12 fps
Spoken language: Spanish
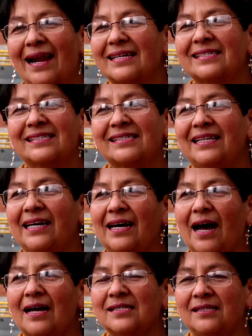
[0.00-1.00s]
astic
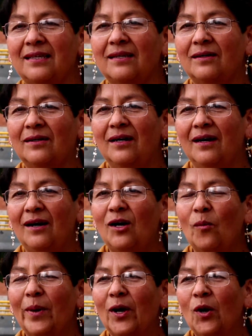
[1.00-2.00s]
ha sido
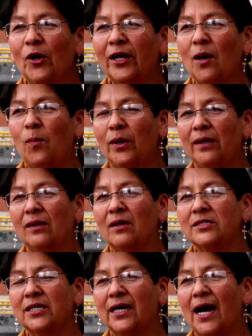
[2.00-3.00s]
lo mejor que ha
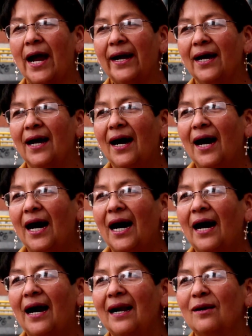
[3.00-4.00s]
podido llegar
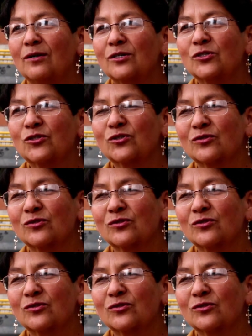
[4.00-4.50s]
a los